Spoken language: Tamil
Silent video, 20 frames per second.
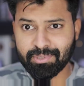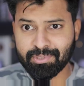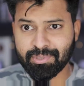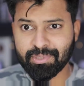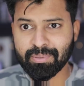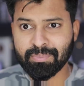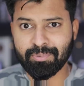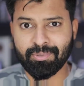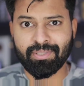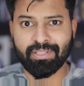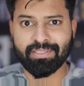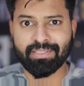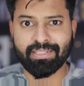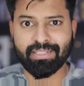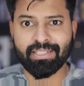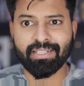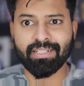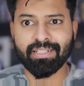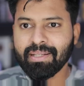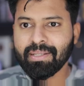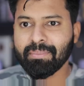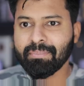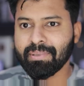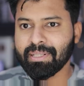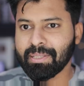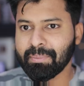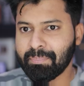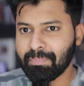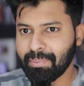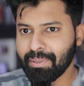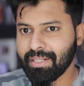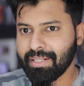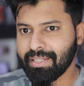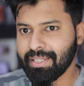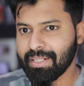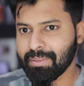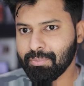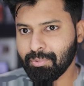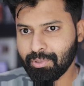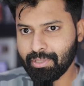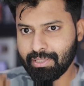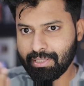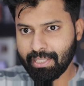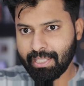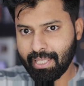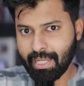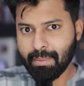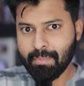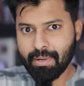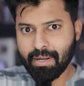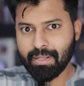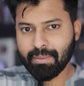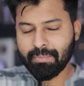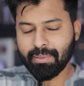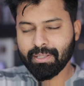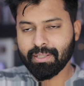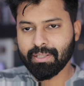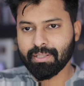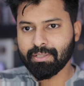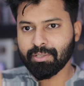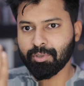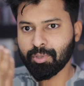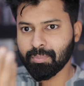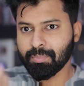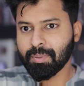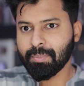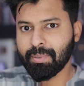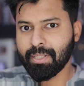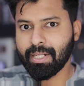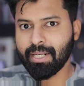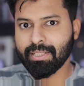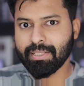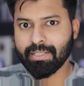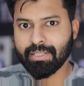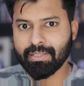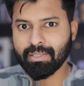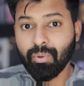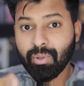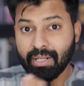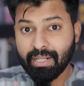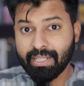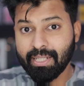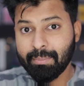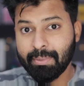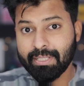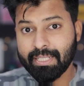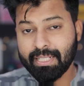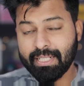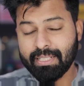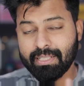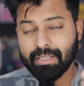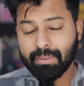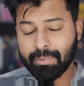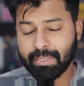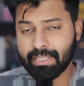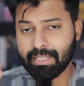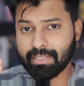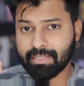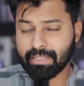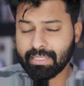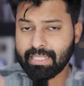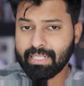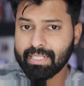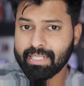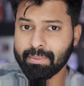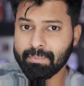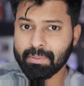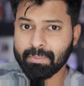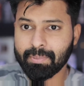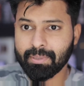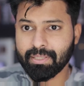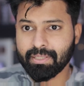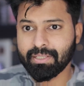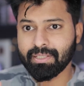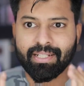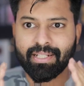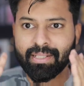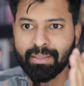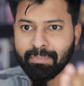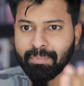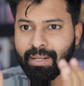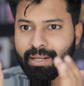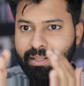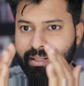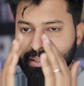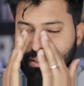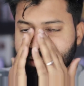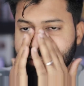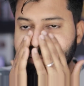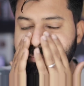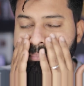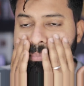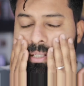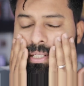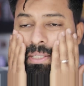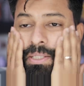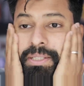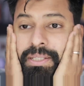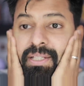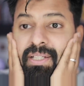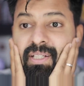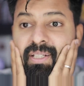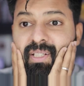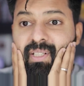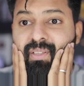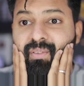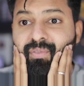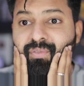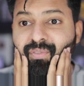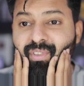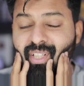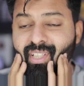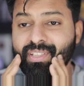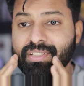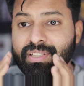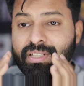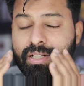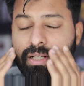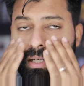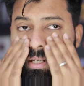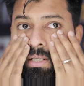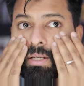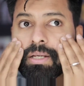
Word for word: வாஷ் கூட போடல சரியா பட் இப்போ எனக்கு என்னமோ இந்த கேமராவில் பார்க்குறதுக்கு ரொம்ப பிரைட்டாக தெரியுது உங்களுக்கு எப்படி தெரியுது அப்படிங்கிறத கீழே கமெண்ட் பண்ணுங்கள் எனக்கு பார்க்குறதுக்கு பயங்கர ஃப்ரெஷ்ஷாக